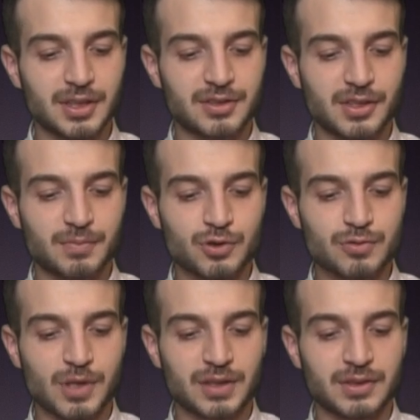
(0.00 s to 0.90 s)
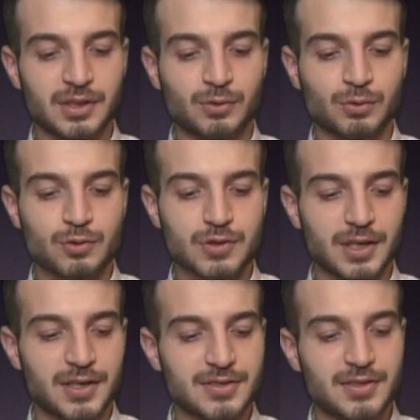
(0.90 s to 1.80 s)
yatırım uzmanlığı,
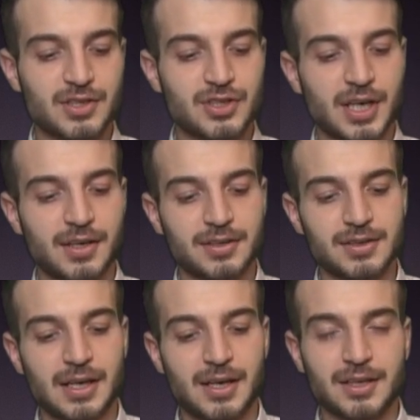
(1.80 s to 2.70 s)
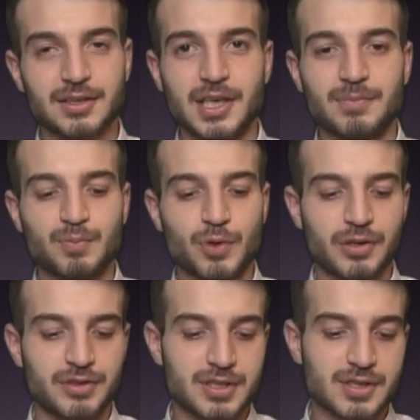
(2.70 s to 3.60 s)
uluslararası ticaret, gemi
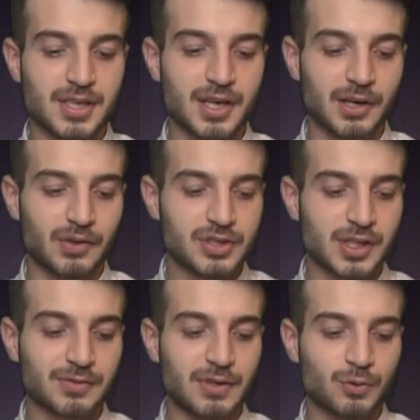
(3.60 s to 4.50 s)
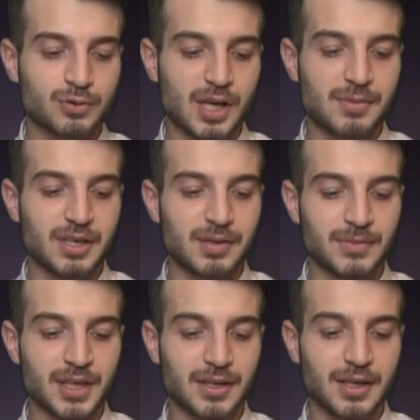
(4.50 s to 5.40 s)
mühendisliği, havacılık ve uzay
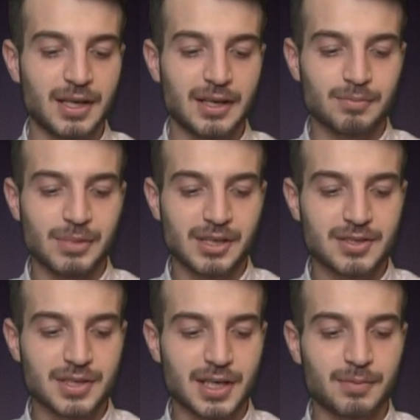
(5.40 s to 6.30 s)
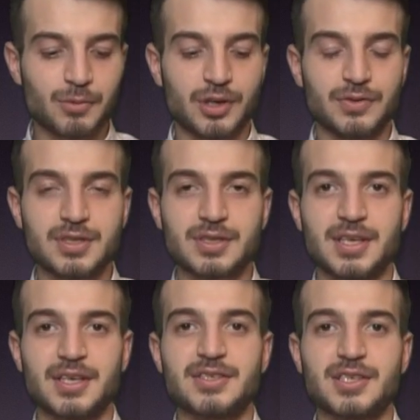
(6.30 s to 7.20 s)
bilimleri, bilgisayar
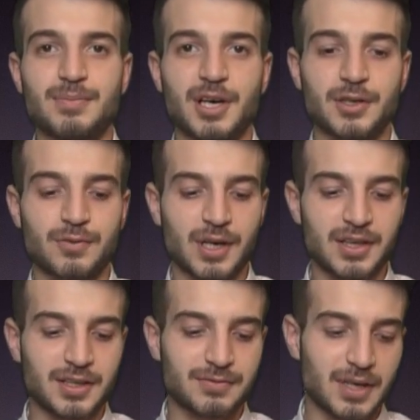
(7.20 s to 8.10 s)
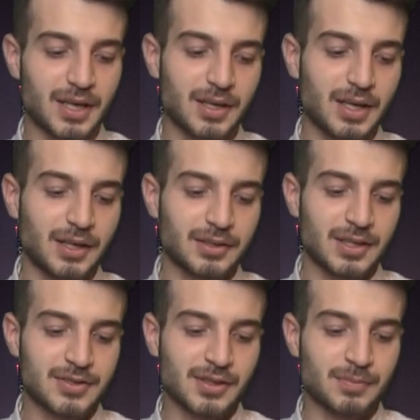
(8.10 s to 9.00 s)
mühendisliği, siber güvenlik ve
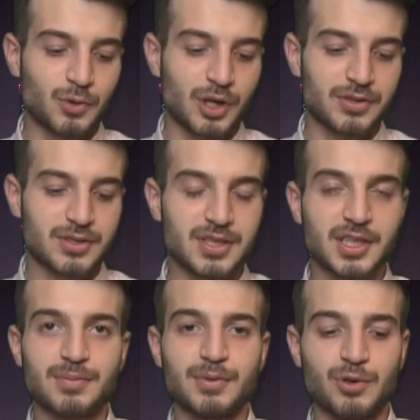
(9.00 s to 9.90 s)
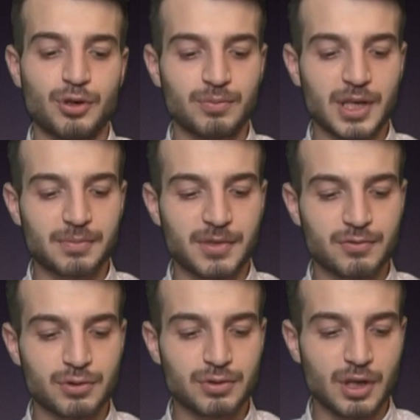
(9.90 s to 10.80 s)
yazılım mühendisliği gibi bölümler
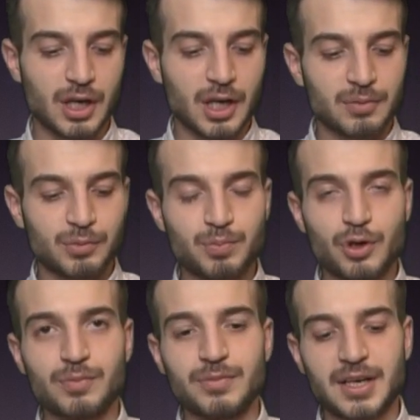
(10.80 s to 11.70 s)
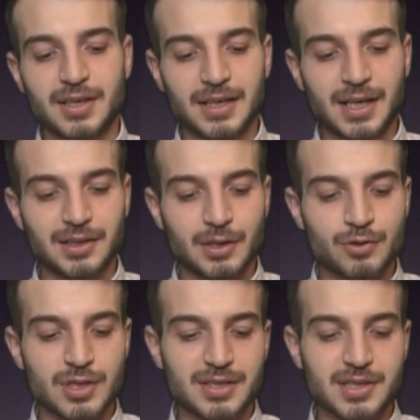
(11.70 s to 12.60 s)
mevcut. Bu bölümler genelde
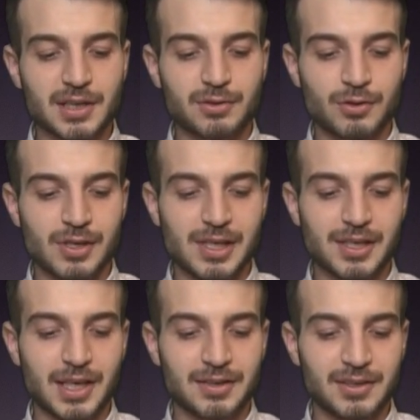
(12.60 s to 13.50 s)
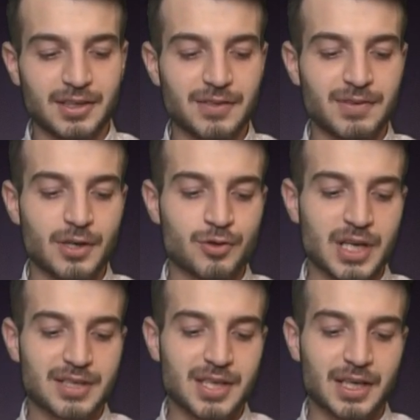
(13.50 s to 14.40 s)
özel sektörü ilgilendirdiği ve
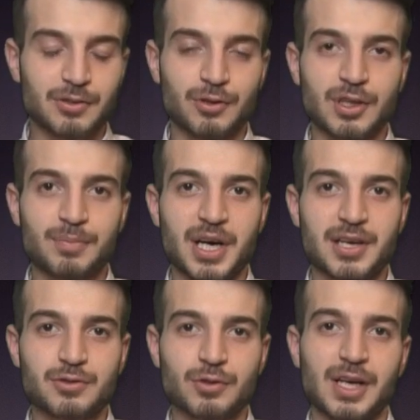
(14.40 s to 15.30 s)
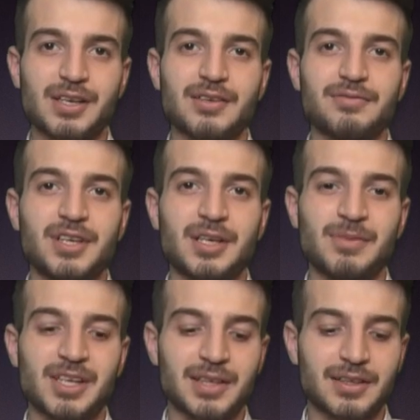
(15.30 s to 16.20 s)
özel sektörde personel
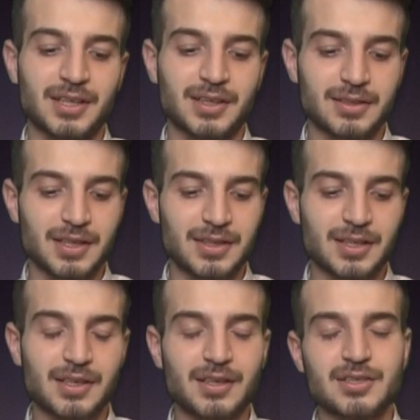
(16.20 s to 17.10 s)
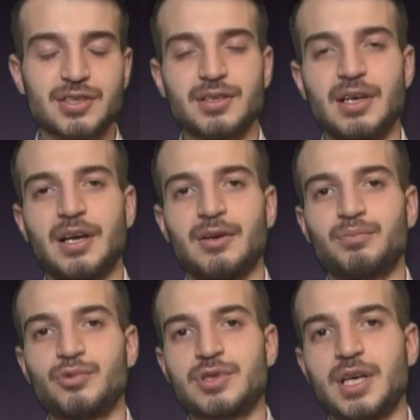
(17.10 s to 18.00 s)
verimliliğine dikkat ettikleri için
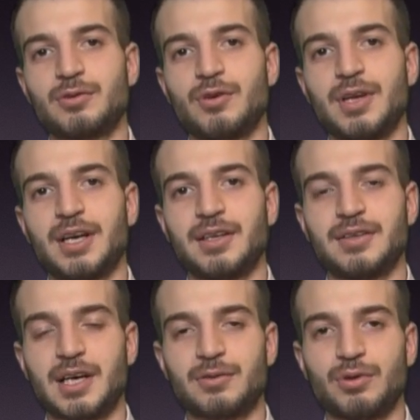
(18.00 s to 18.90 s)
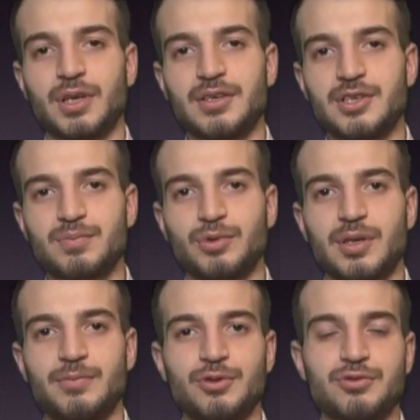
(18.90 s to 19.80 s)
bu sektörlerde daha kolay iş
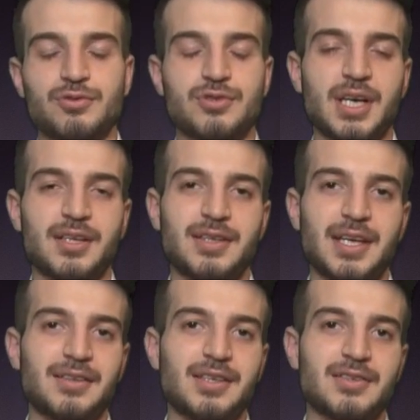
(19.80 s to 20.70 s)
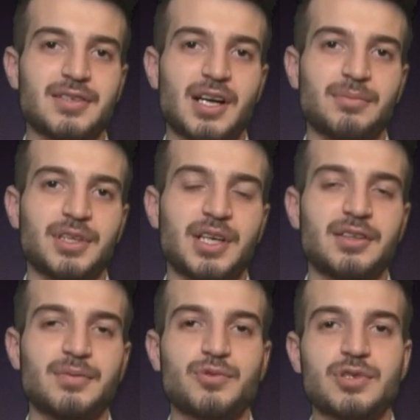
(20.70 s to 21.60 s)
bulabiliyorsunuz. Yani denkliğinizi
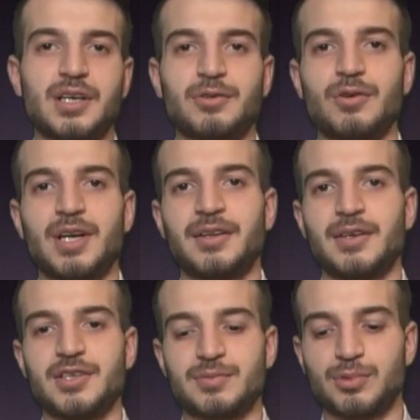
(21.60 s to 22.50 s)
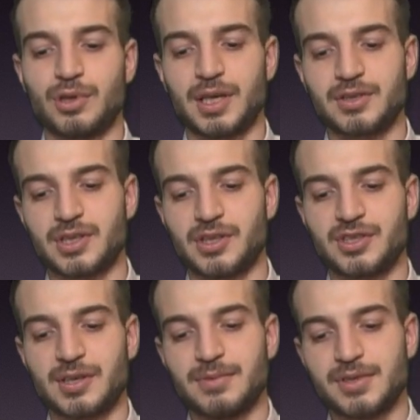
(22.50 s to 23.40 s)
almadan da bu sektörlerde iş bularak
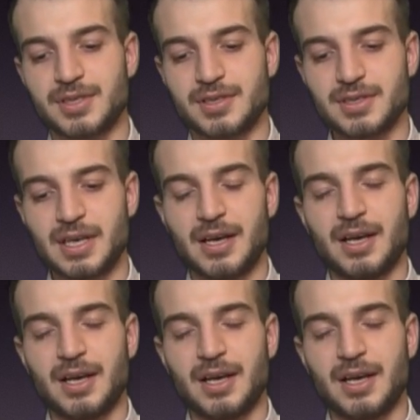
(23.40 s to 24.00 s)
çalışabilirsiniz.